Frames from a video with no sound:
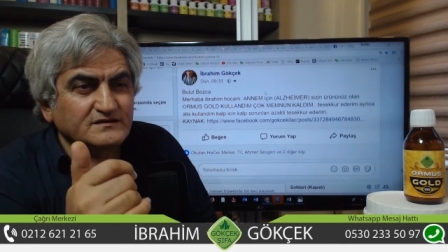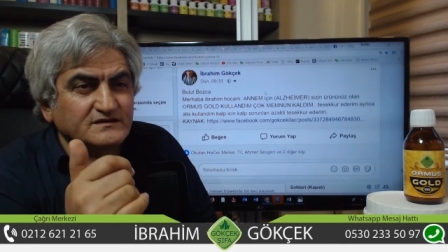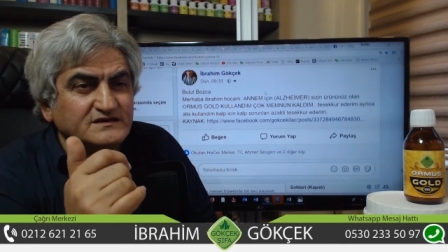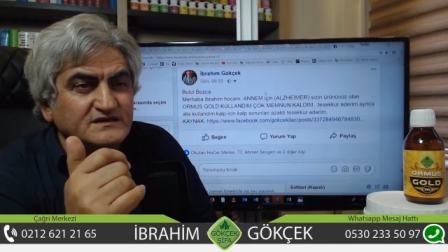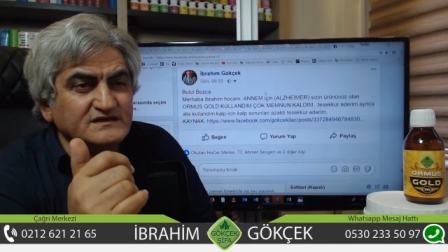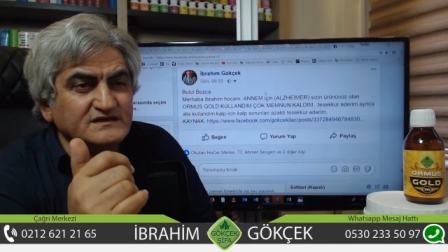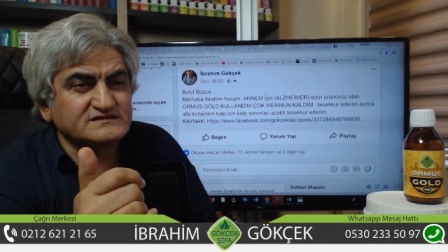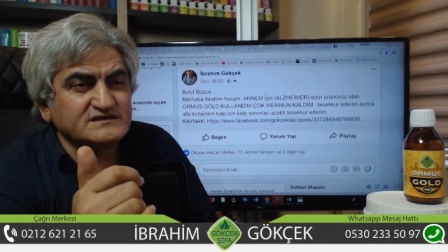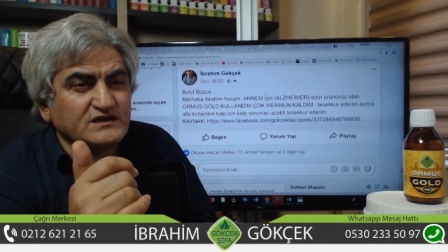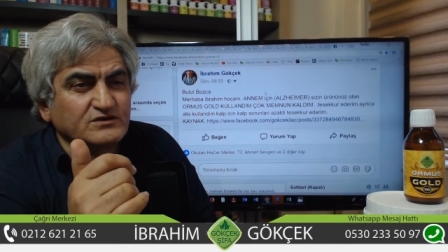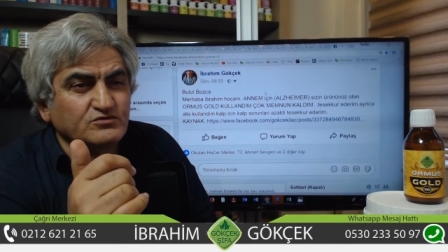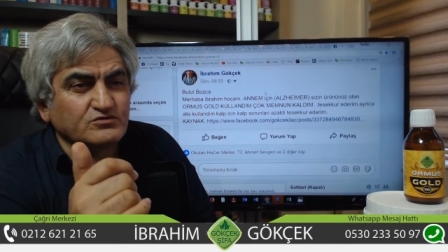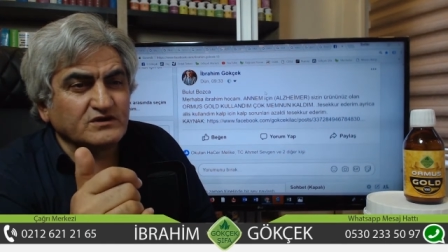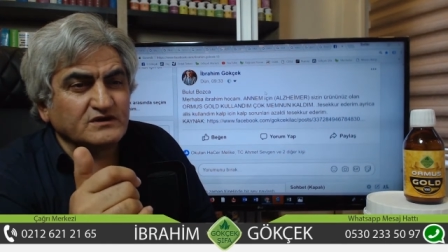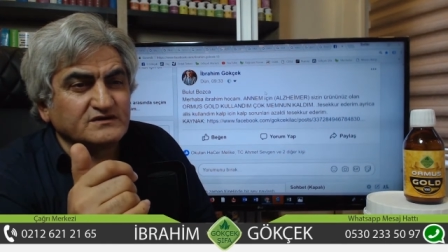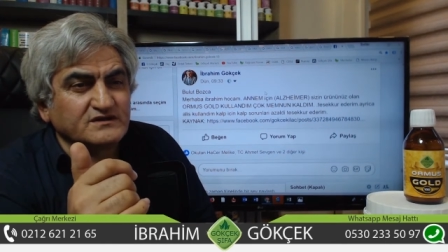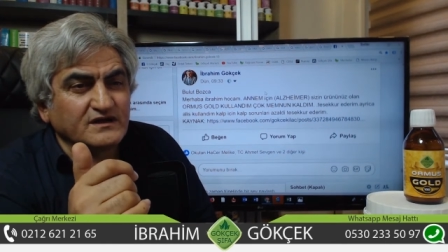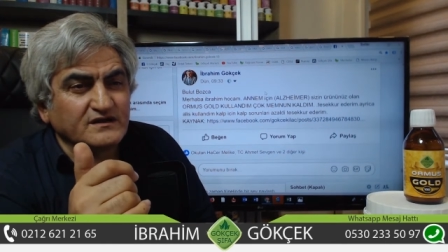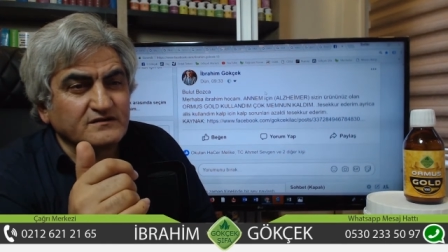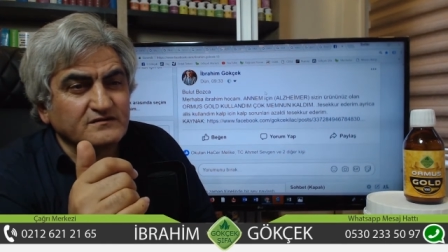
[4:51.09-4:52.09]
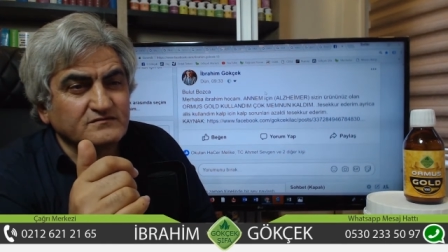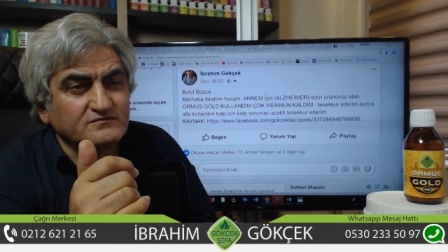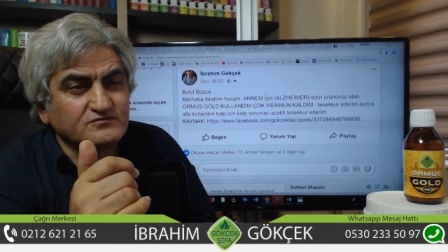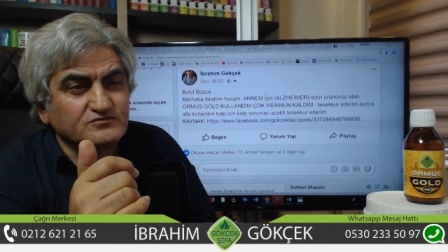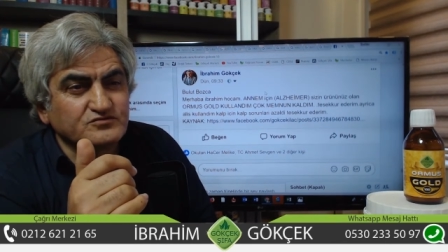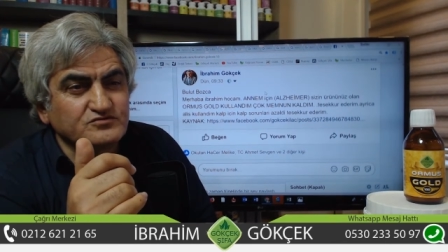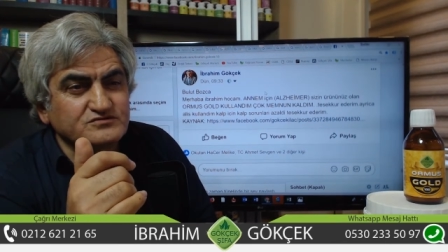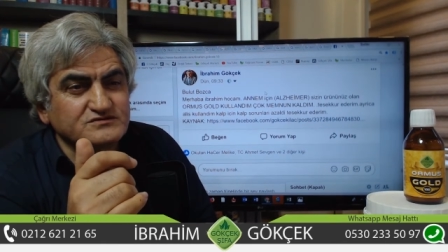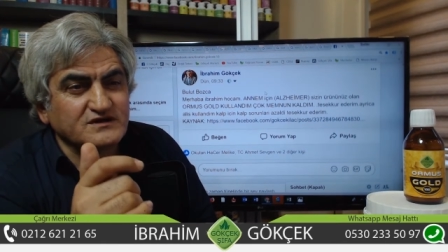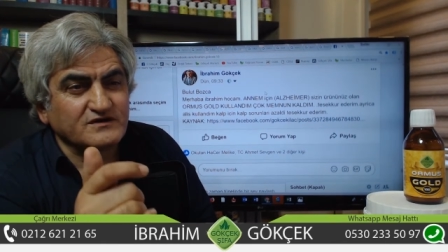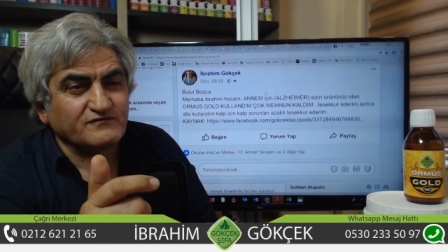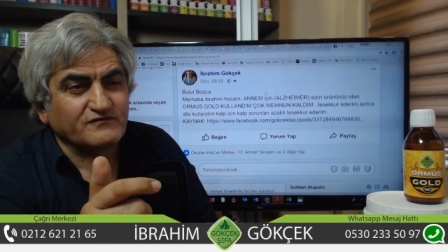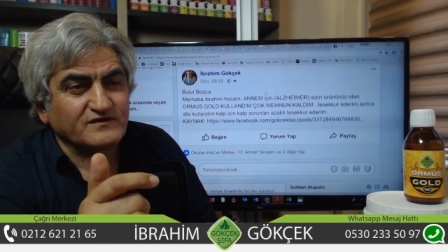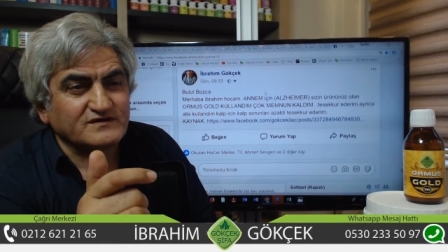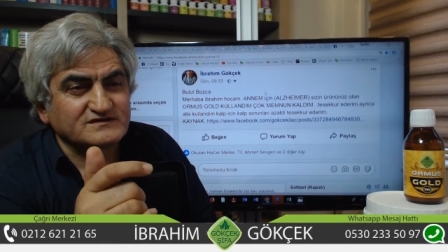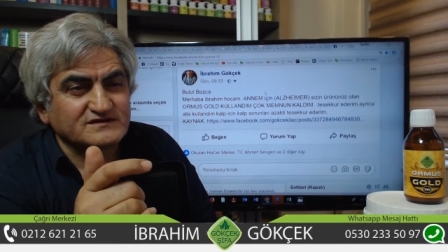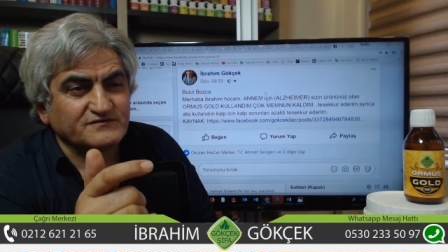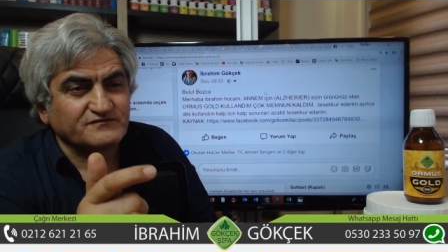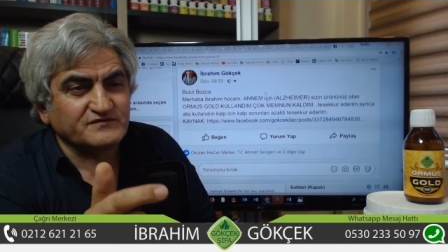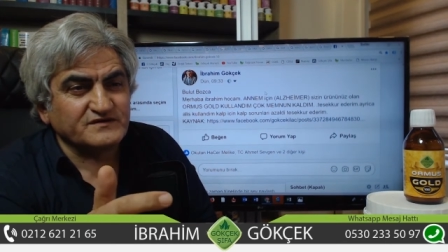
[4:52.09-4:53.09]
Ginzen üreten yüzden
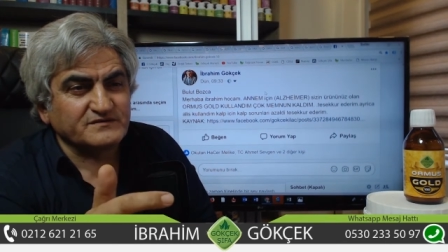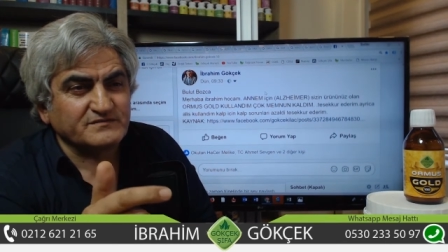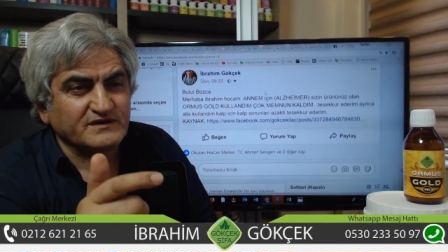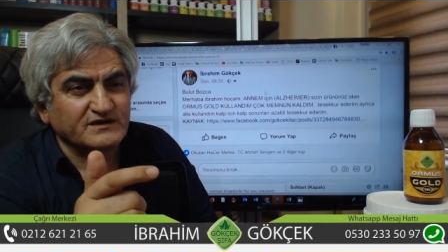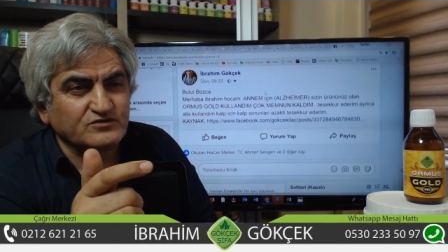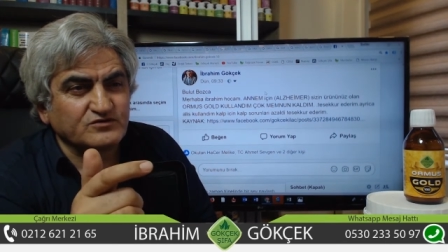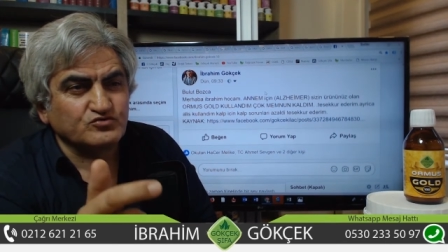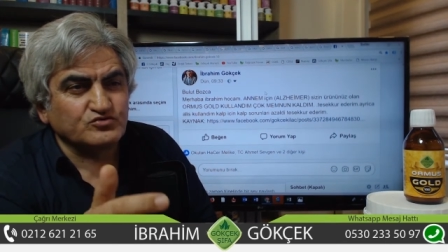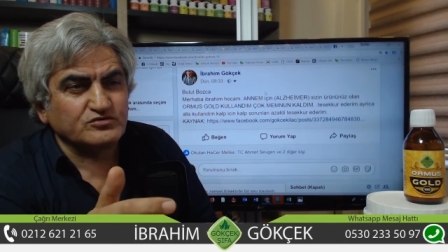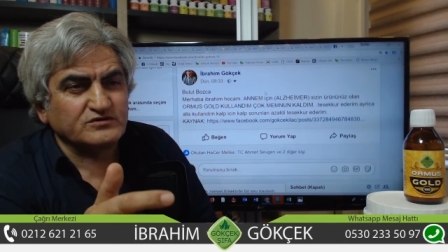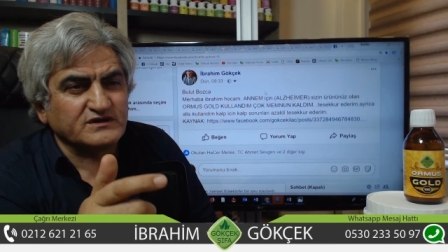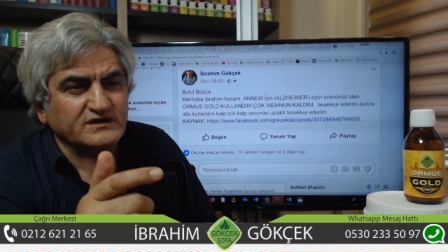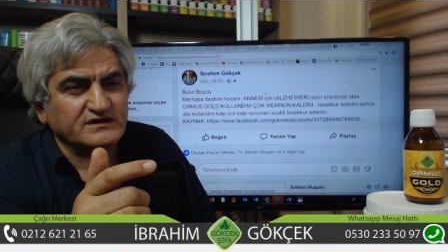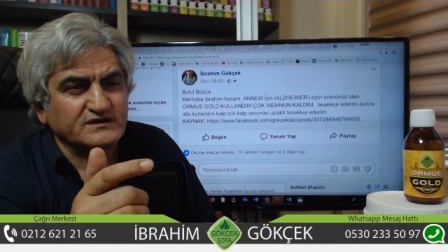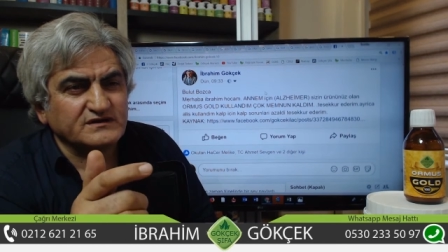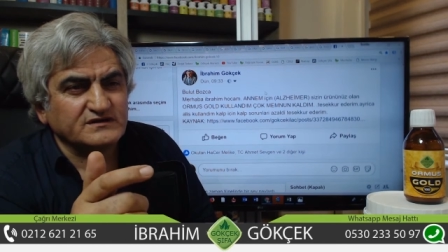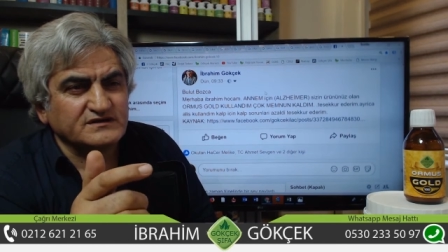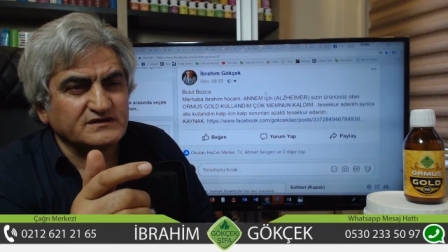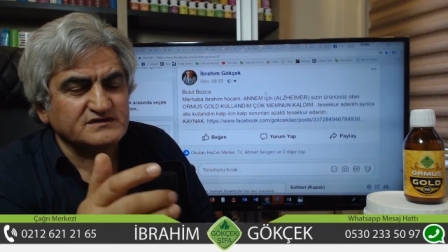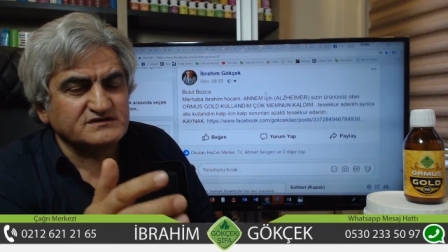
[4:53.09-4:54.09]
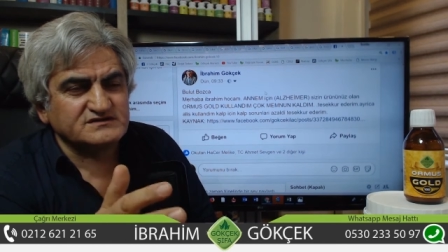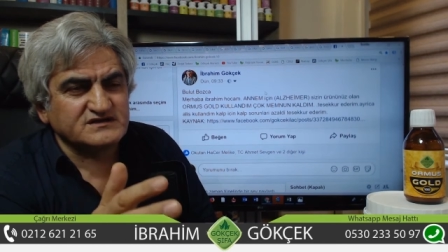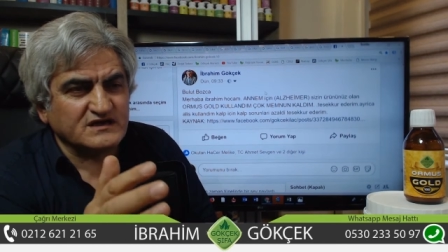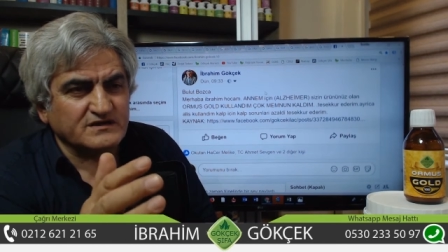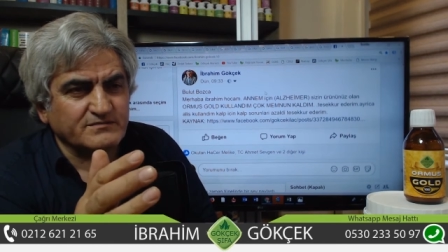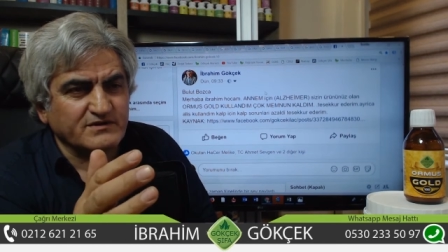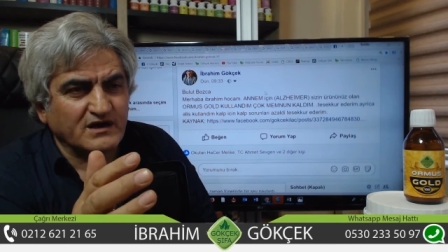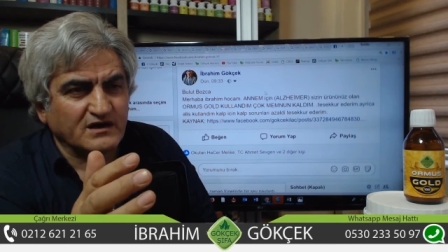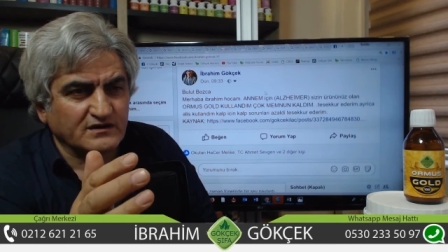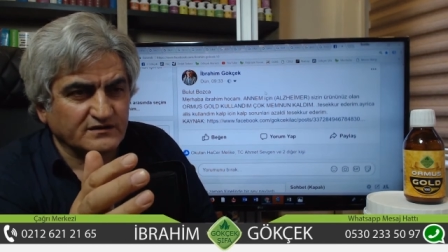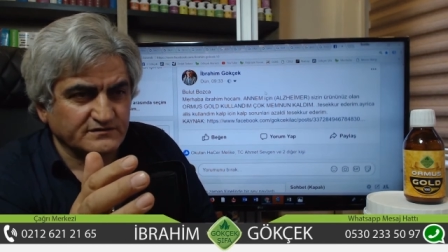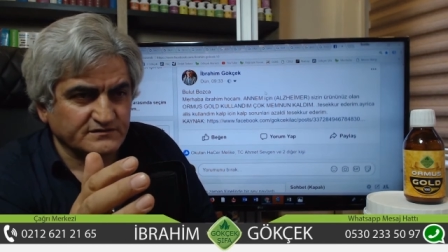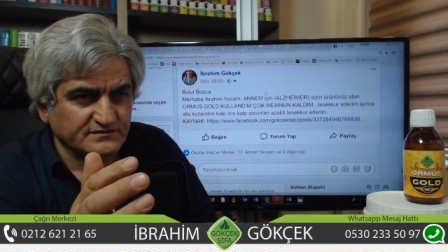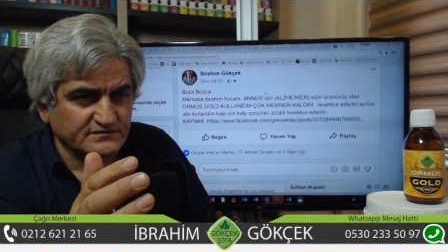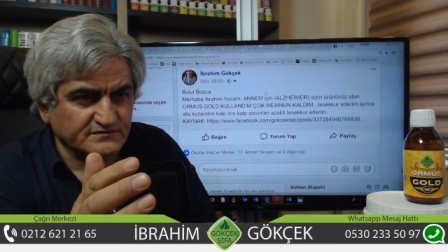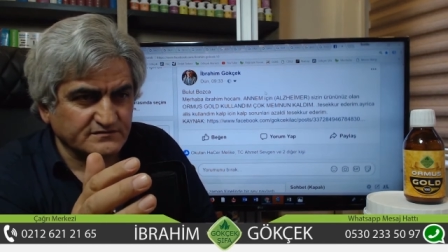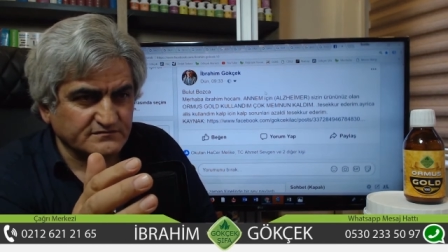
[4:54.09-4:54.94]
fazla firmanın ürünleri incelemeye alındı.